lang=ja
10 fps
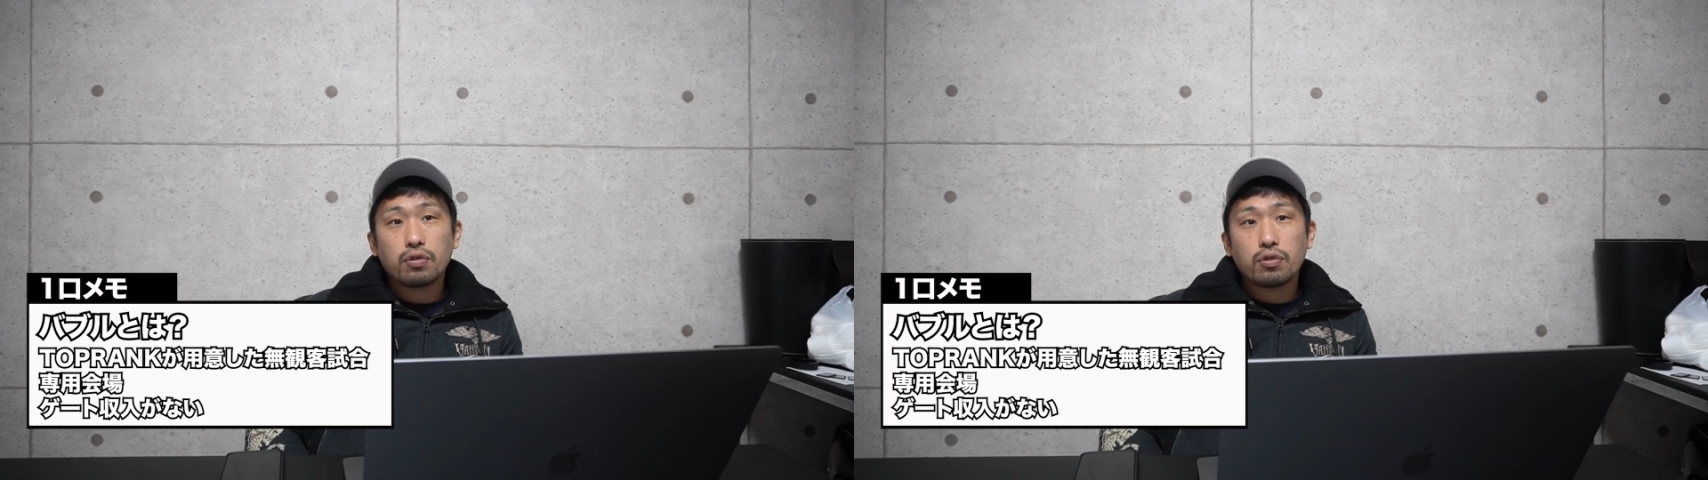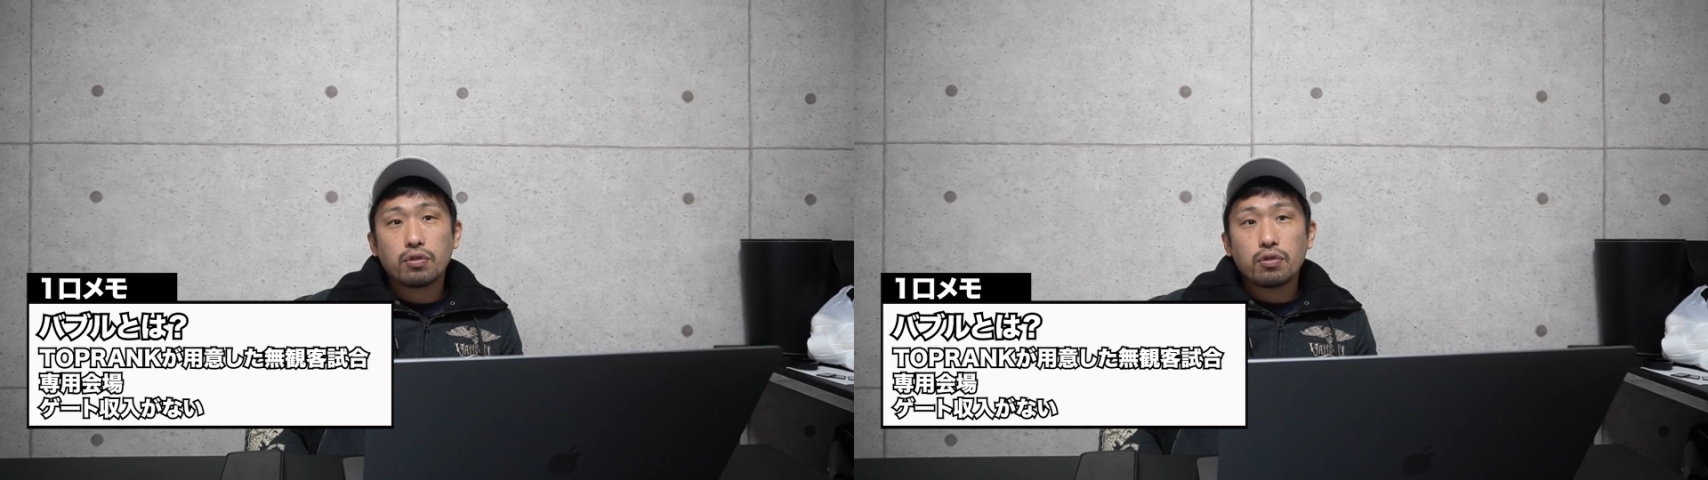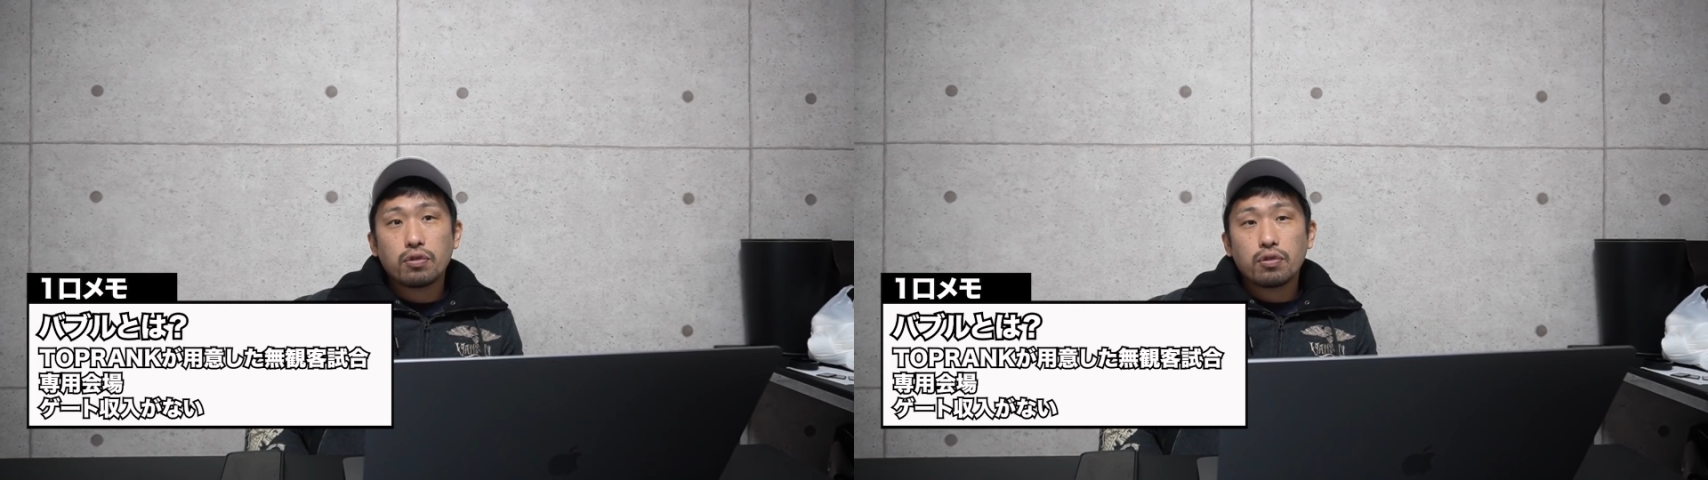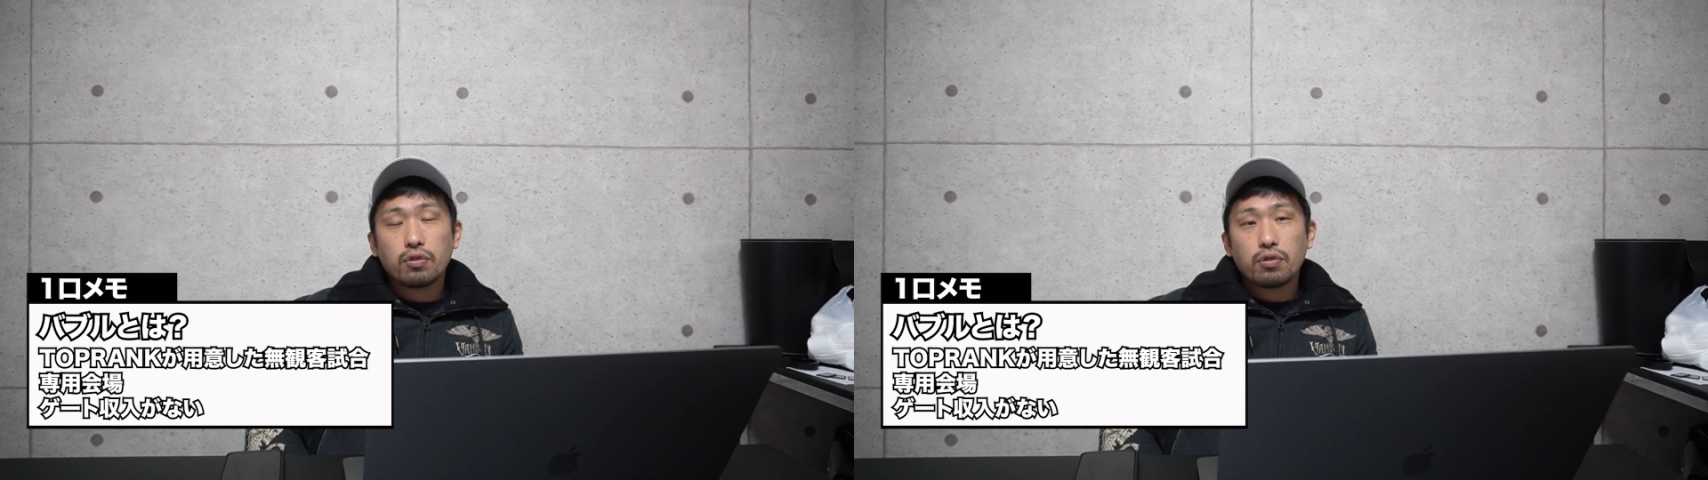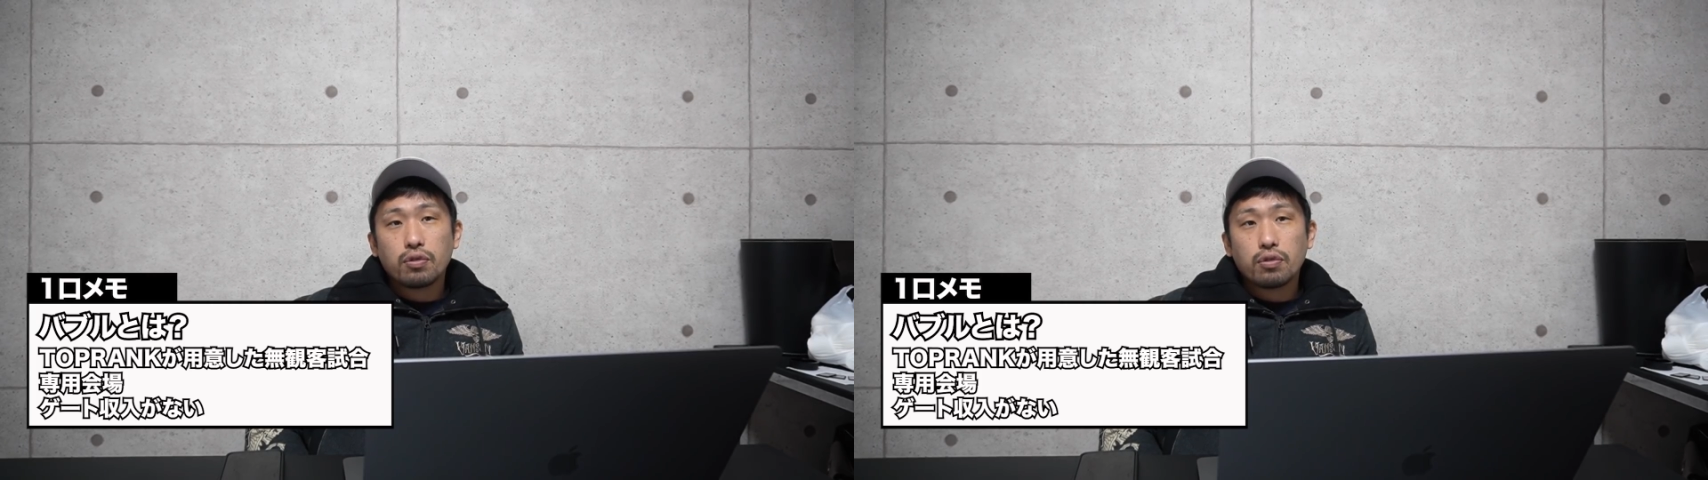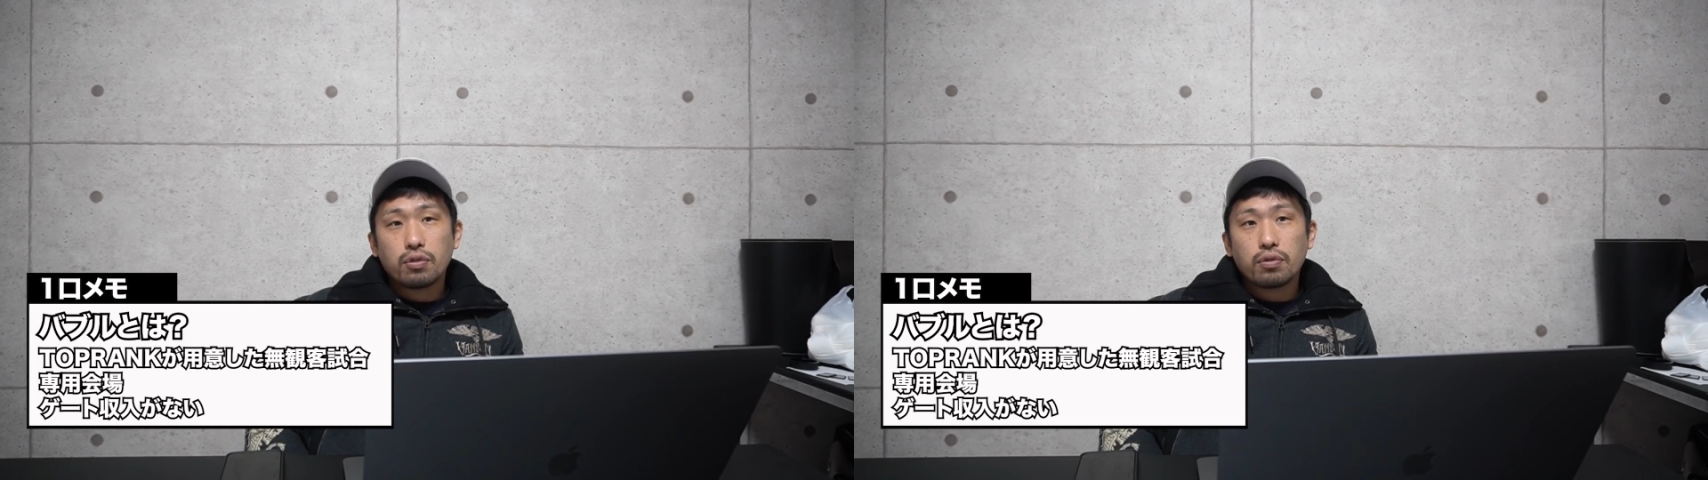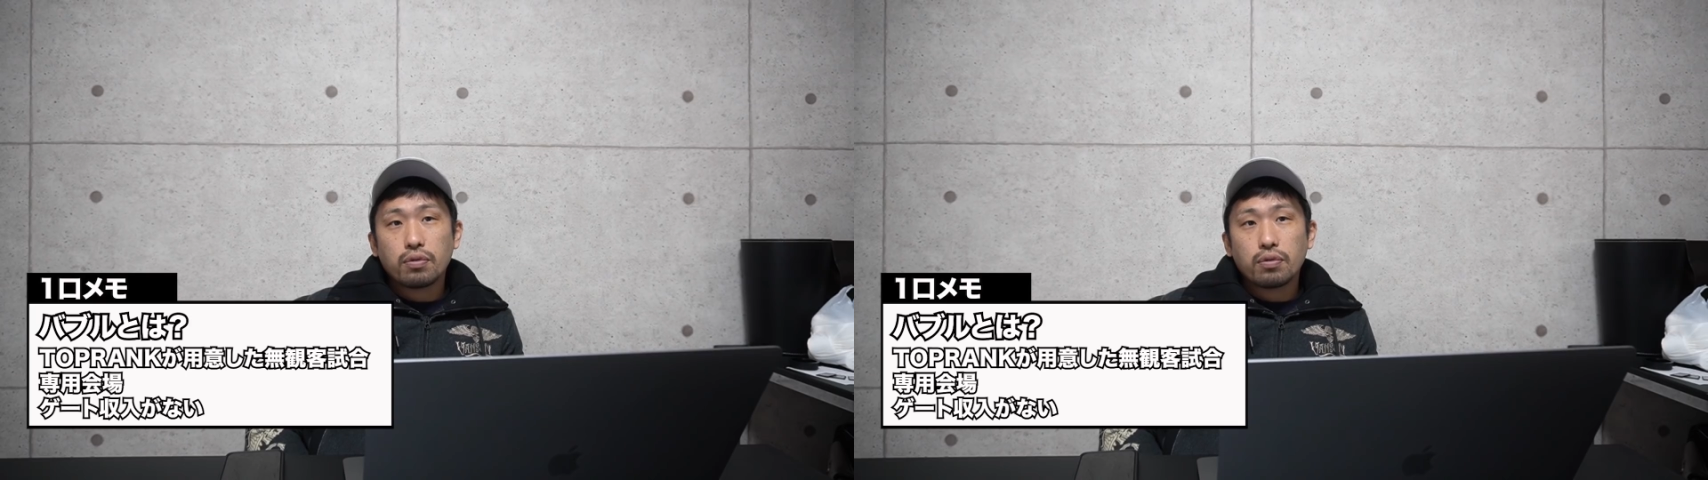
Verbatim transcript: ゲート収入は